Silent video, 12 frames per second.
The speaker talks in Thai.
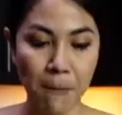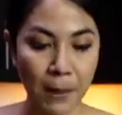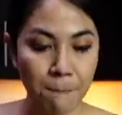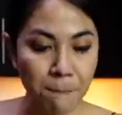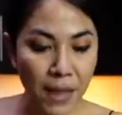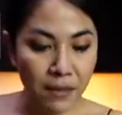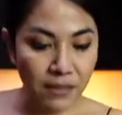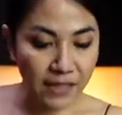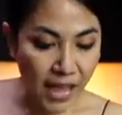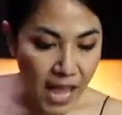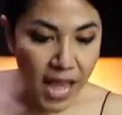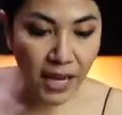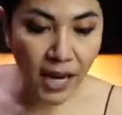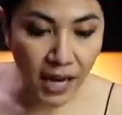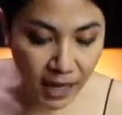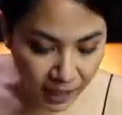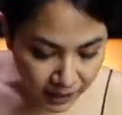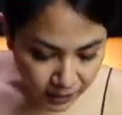มันเป็นนี่
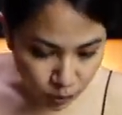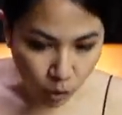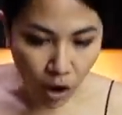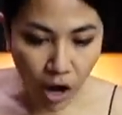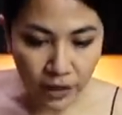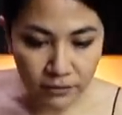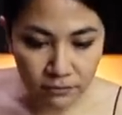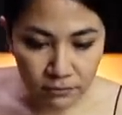ค่ะทุกคน